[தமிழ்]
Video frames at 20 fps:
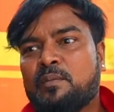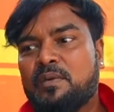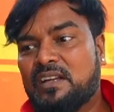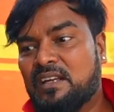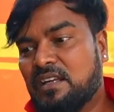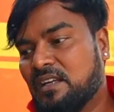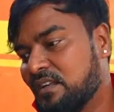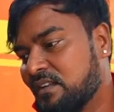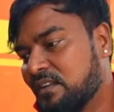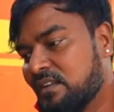நம்ம
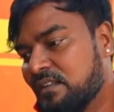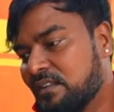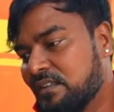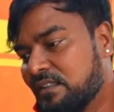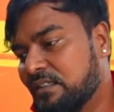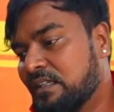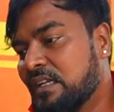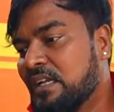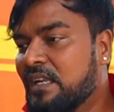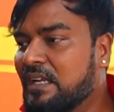
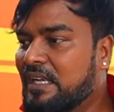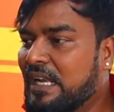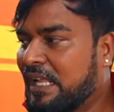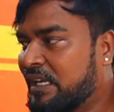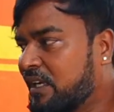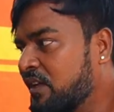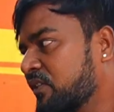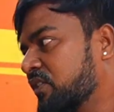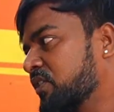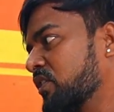
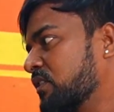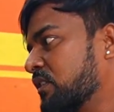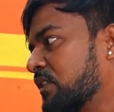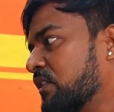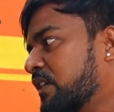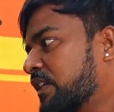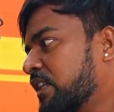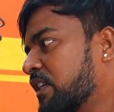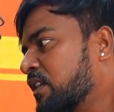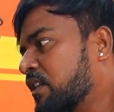நிறைய விஷயம் இந்த
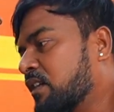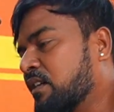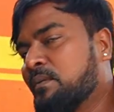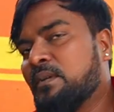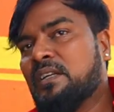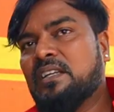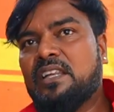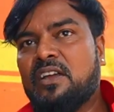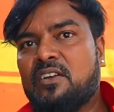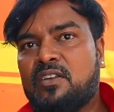வண்டியில்
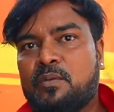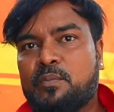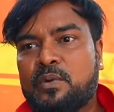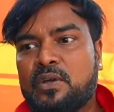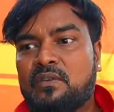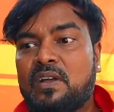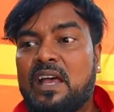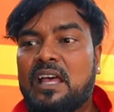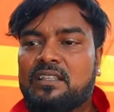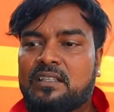நம்ம டெவலப்
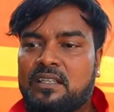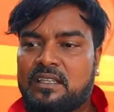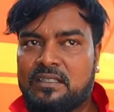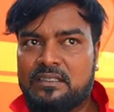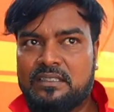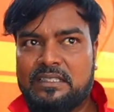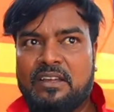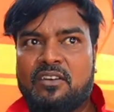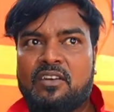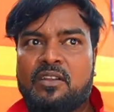பண்ணுவோம் அதில்
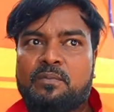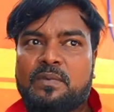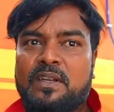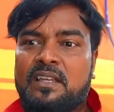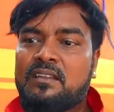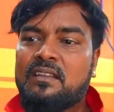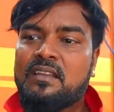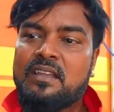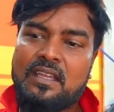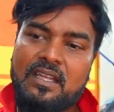டெவலப்பில்
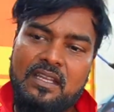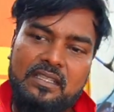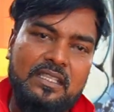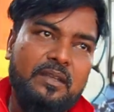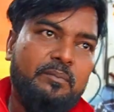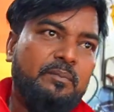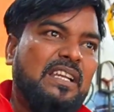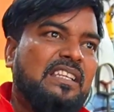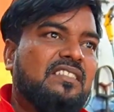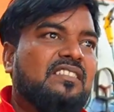இந்த
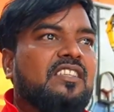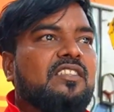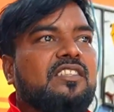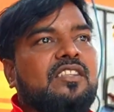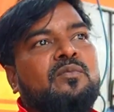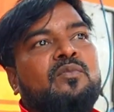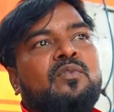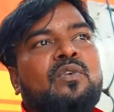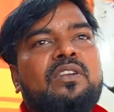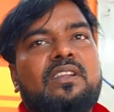பெல்ட்
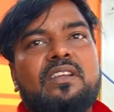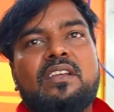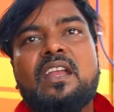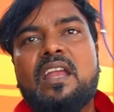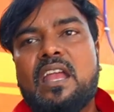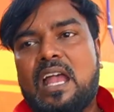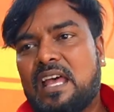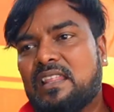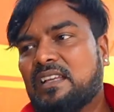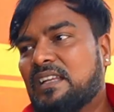சிஸ்டம் ஒன்று
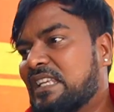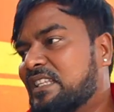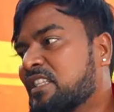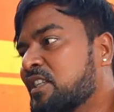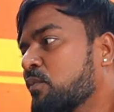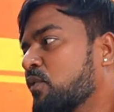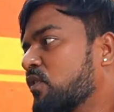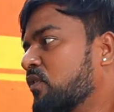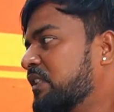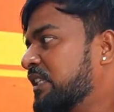அது
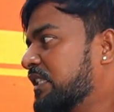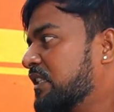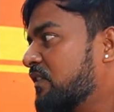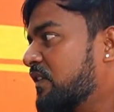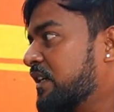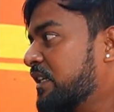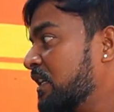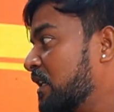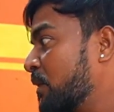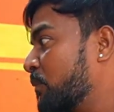கஸ்டமர் வந்து இந்த
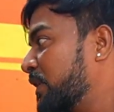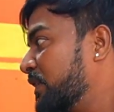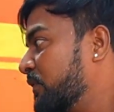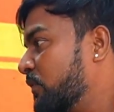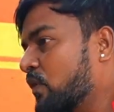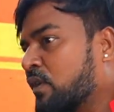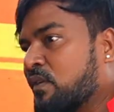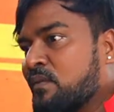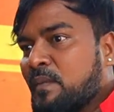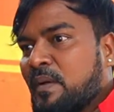வண்டி நம்ம
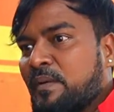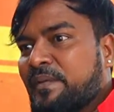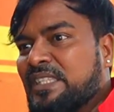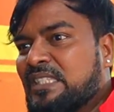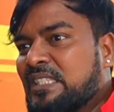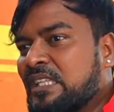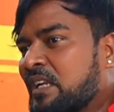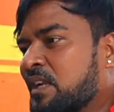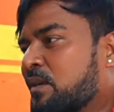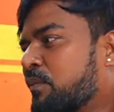இவ்வளோ நம்ம
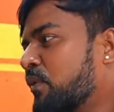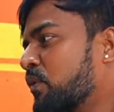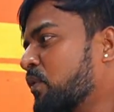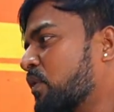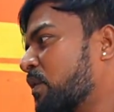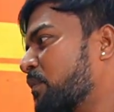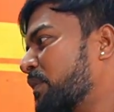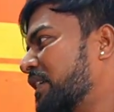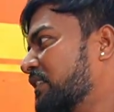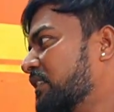இன்ஜனில்
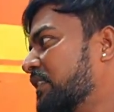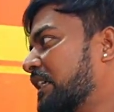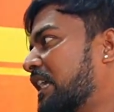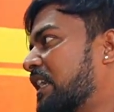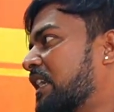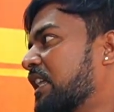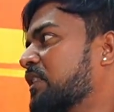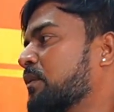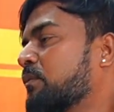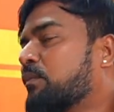பண்ணோம் நம்ம இது
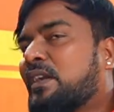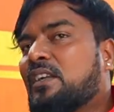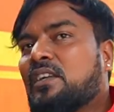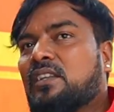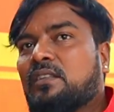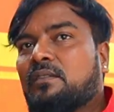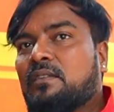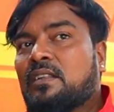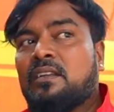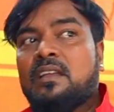எல்லாத்தையும்
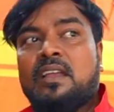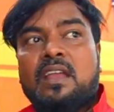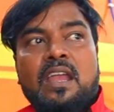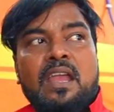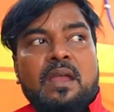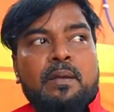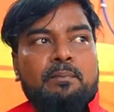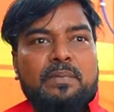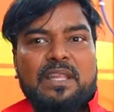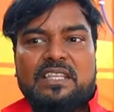பண்ணுறத விட
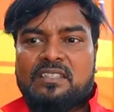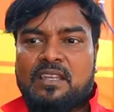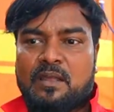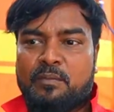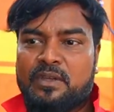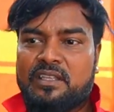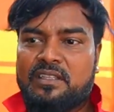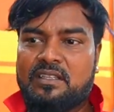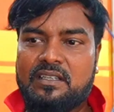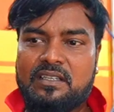ப்ளஸ்
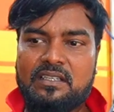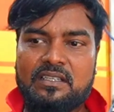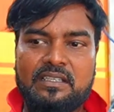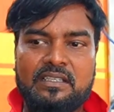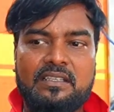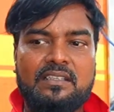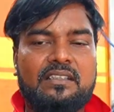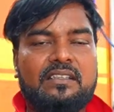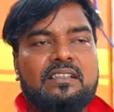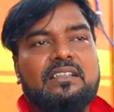நம்ம இதை
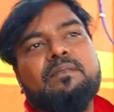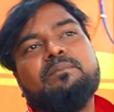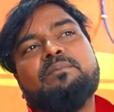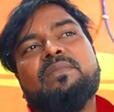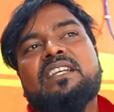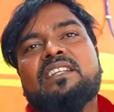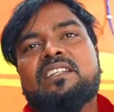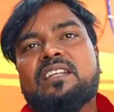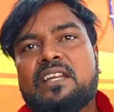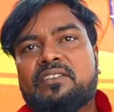
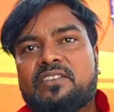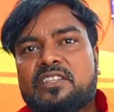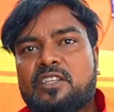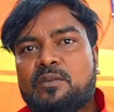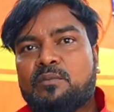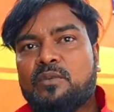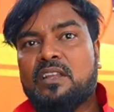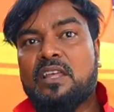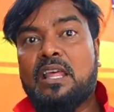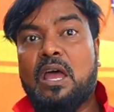பெல்ட்
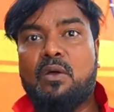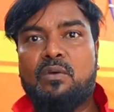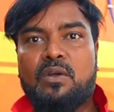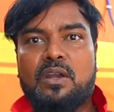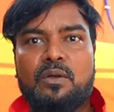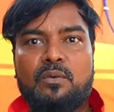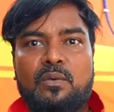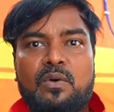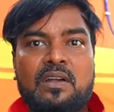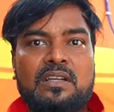கன்வெஷன் பண்ணால்
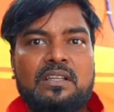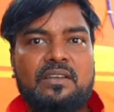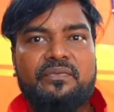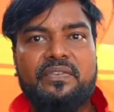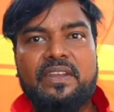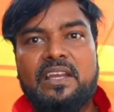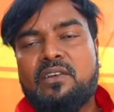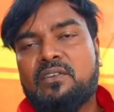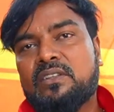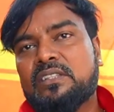அவங்களோட ஓட்டுற
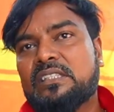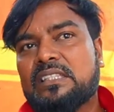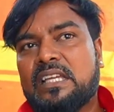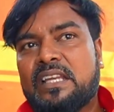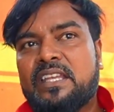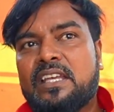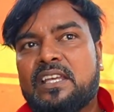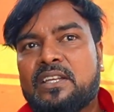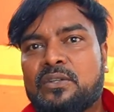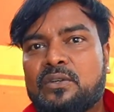ஃபீல் வந்து
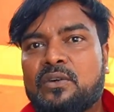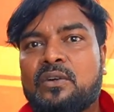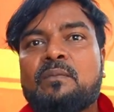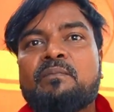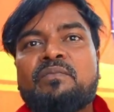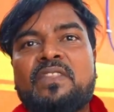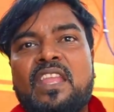தனியாக இருக்கும்